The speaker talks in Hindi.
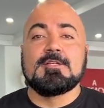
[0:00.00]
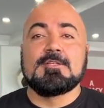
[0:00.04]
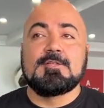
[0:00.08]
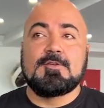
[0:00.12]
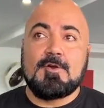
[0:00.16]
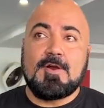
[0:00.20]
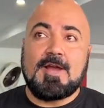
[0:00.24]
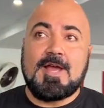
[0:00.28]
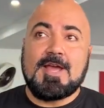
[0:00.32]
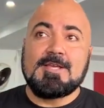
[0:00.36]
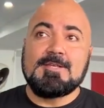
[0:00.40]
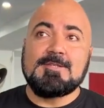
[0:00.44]

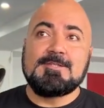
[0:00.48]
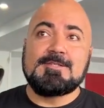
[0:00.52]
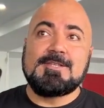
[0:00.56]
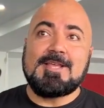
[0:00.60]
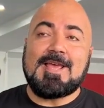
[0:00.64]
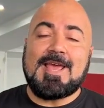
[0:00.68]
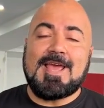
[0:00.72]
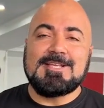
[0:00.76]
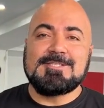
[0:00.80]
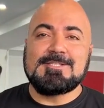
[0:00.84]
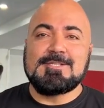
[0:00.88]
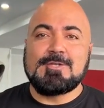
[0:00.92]
सो गाइज
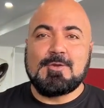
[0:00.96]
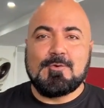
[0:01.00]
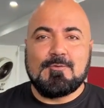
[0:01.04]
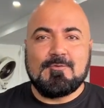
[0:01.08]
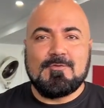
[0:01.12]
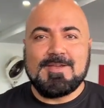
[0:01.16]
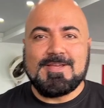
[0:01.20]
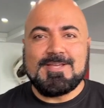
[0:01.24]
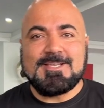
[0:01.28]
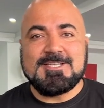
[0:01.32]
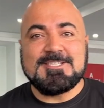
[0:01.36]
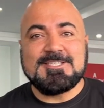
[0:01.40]
एस यू
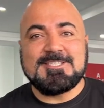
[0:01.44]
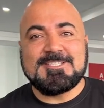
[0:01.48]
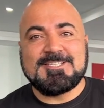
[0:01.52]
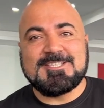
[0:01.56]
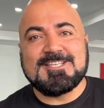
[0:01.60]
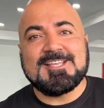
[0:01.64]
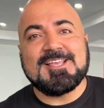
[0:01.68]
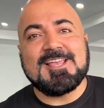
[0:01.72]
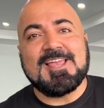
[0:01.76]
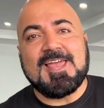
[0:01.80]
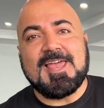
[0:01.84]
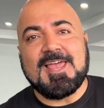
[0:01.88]
वीज़
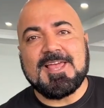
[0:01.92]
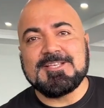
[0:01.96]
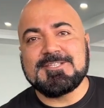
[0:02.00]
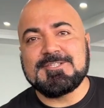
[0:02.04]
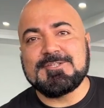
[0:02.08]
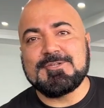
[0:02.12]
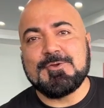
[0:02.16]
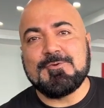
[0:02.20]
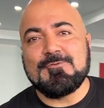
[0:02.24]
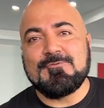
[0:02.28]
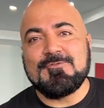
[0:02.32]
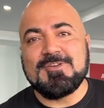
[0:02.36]

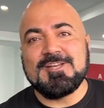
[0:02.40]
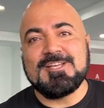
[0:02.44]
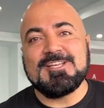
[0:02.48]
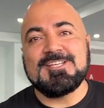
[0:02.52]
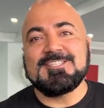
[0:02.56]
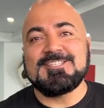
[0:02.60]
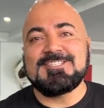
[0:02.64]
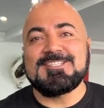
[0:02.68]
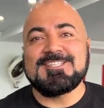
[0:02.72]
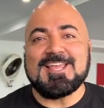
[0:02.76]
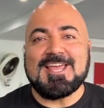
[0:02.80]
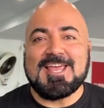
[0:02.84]
एस यू
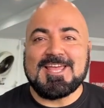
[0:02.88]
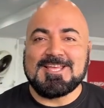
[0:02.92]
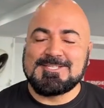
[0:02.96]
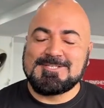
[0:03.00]
वीज़